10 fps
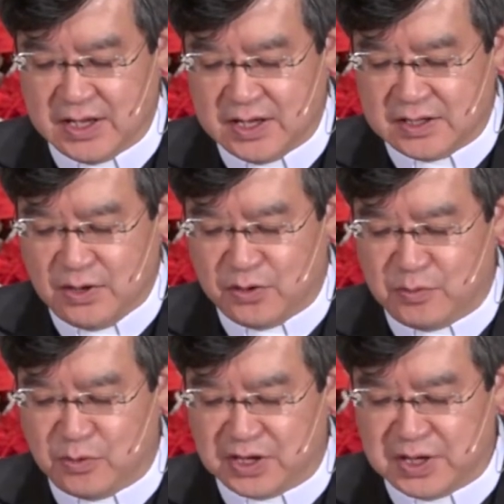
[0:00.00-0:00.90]
근데 오늘
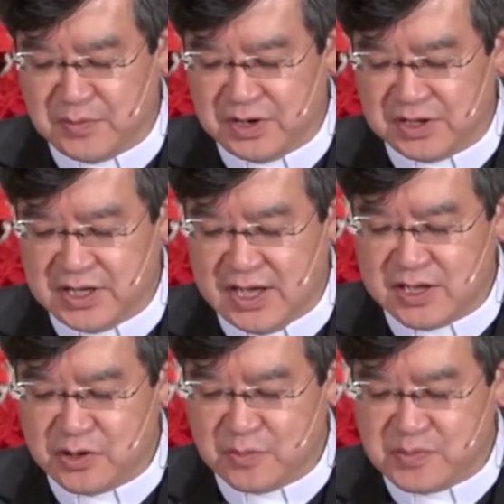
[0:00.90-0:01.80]
보게 되면은 이
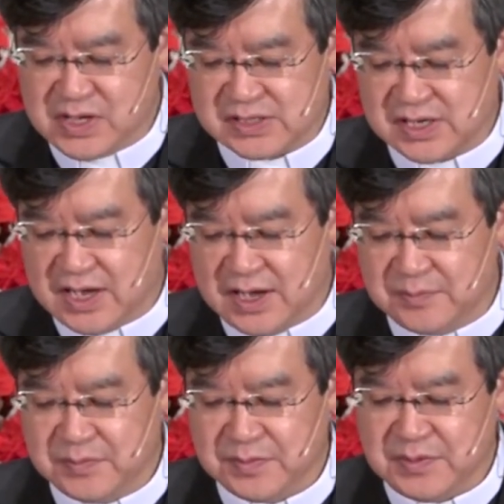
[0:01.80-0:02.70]
에디오피아
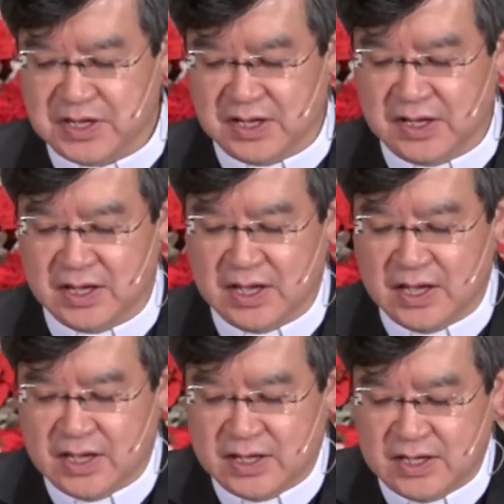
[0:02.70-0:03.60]
사람이
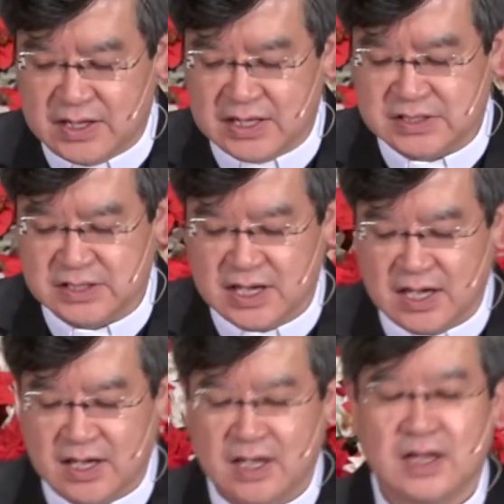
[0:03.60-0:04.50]
이
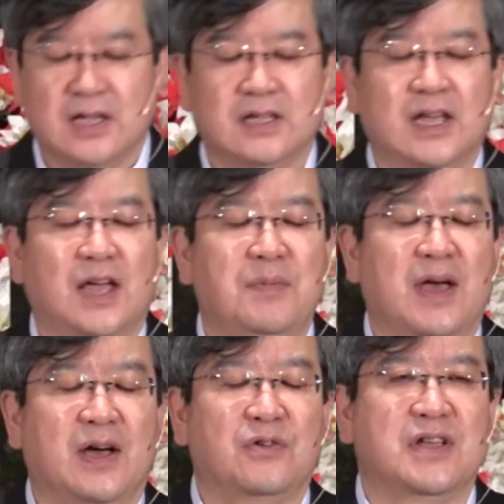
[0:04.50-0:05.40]
네시가
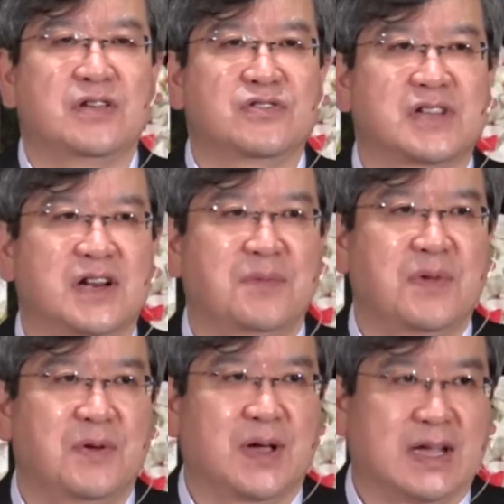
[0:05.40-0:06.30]
예배하러
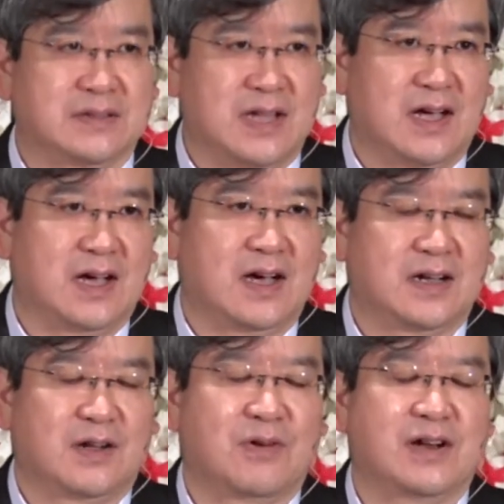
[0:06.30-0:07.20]
예루살렘에
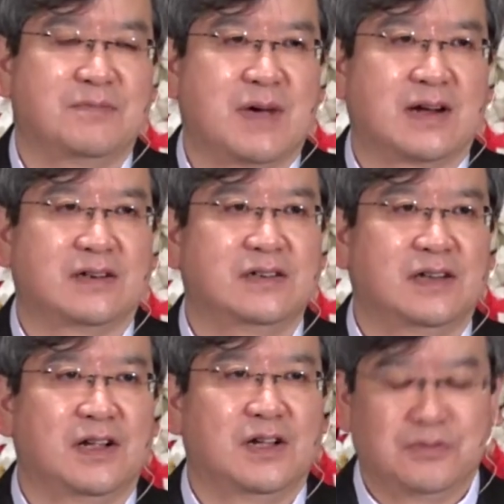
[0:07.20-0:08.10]
갔다라고 하는 말을
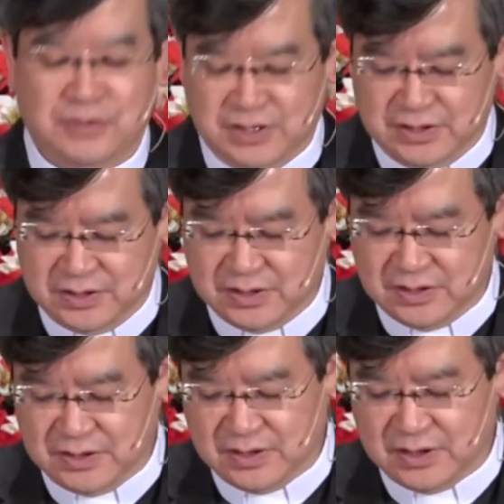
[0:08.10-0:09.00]
우리는
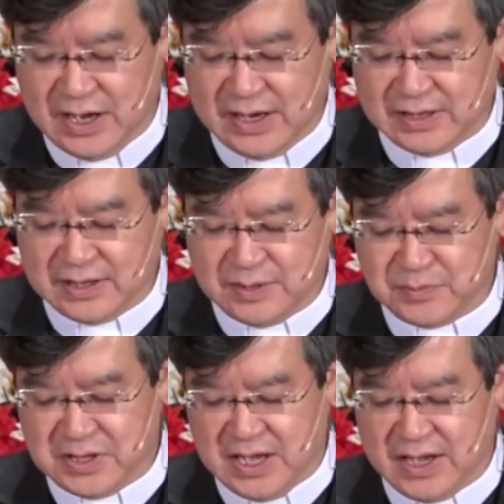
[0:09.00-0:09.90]
어, 알게
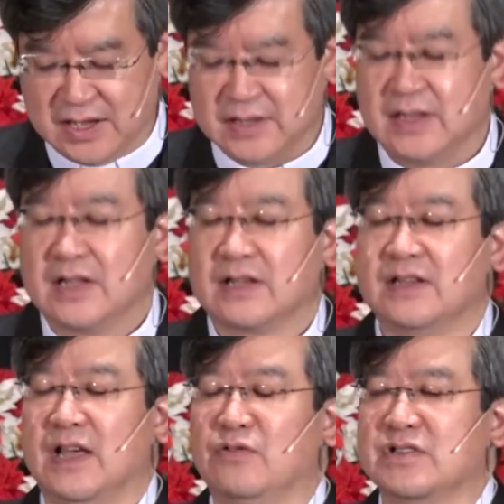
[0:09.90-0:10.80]
됩니다.
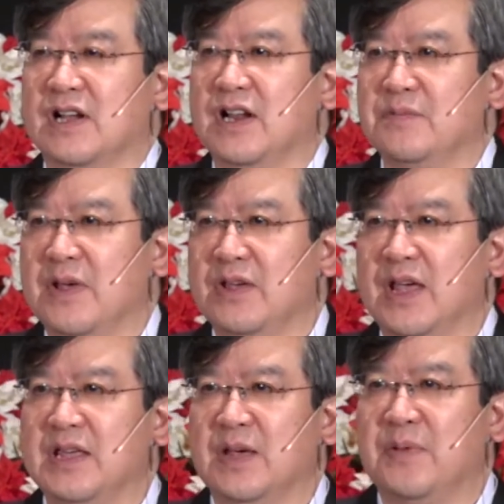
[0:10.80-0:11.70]
그
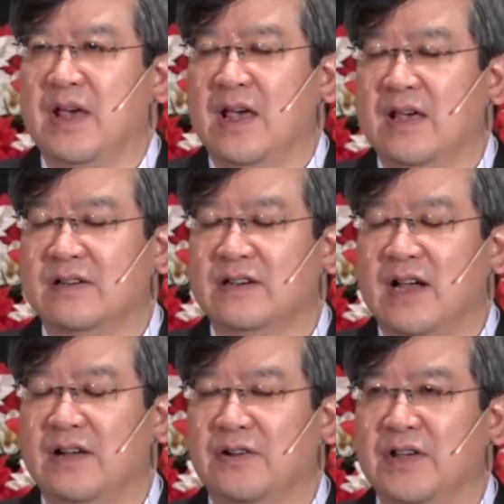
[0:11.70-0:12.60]
예루살렘에 예배를
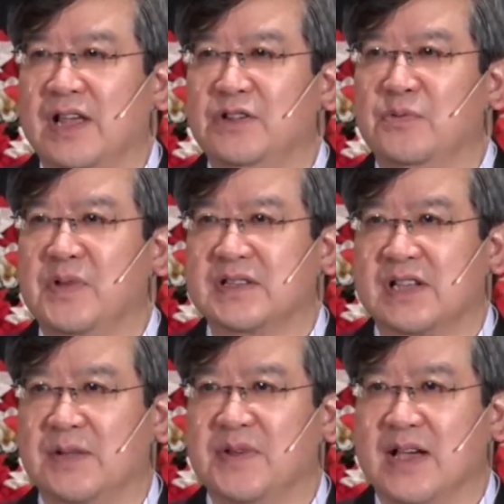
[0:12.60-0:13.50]
하러 에디오피아
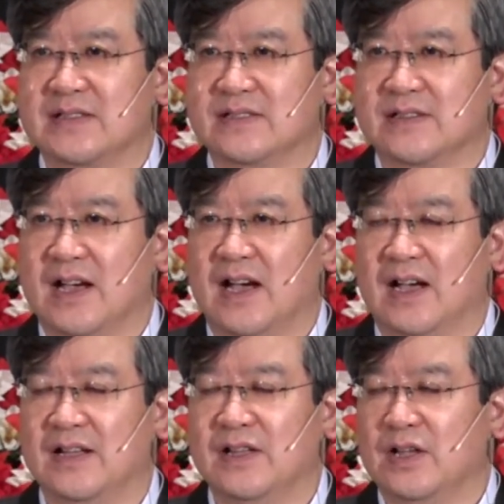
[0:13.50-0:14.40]
사람이
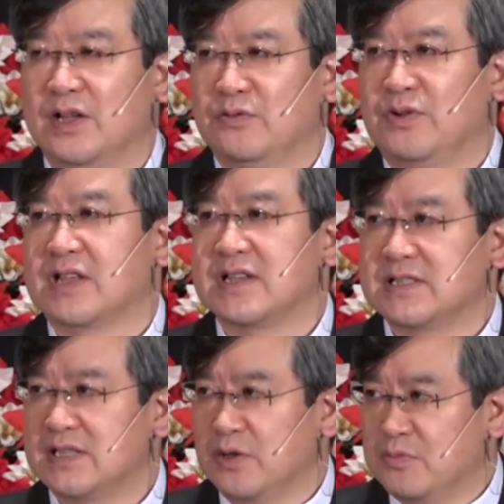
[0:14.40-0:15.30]
갔을까? 우리가
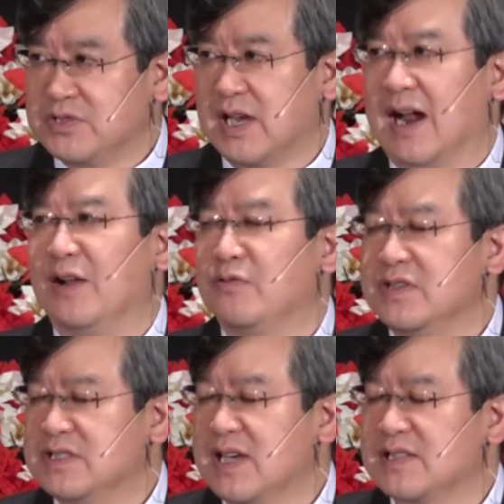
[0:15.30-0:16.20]
사실 너무 잘 알고
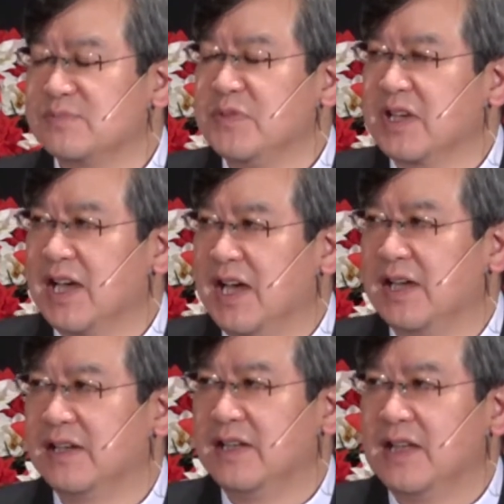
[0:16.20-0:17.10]
있지
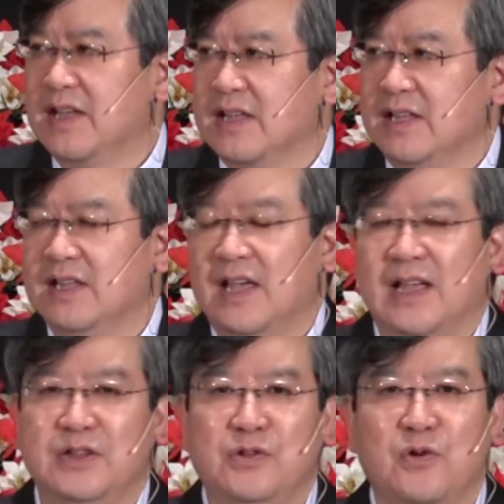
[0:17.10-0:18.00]
않습니까? 이
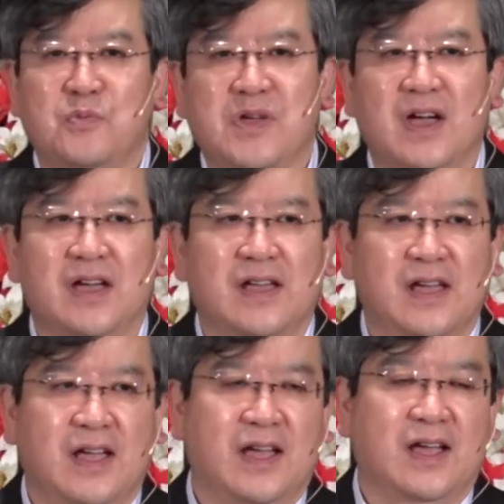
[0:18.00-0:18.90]

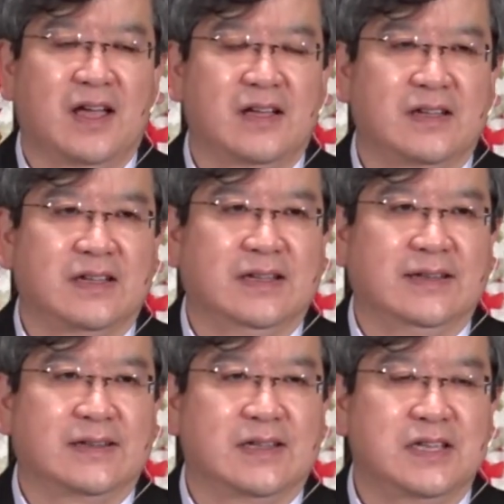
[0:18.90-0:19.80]
에디오피아의
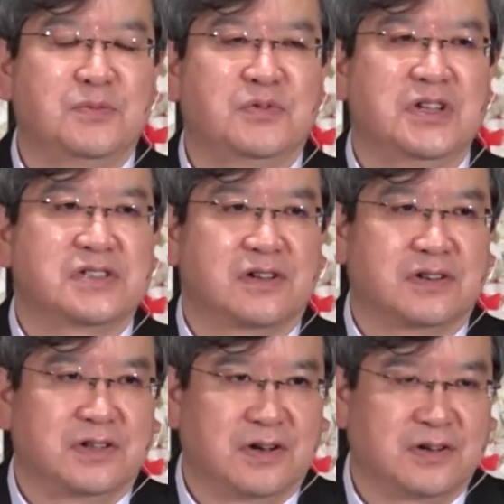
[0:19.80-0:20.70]
이 히브리
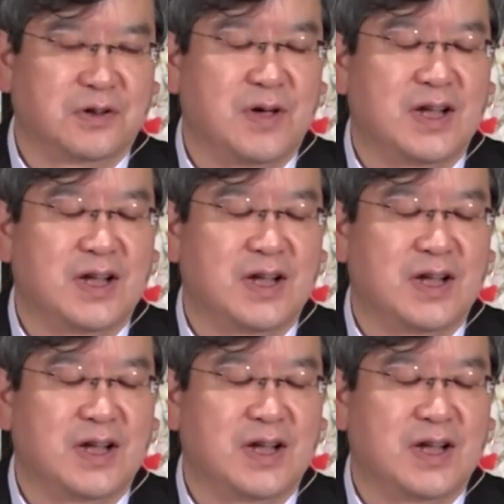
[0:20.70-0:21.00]
성경 그리고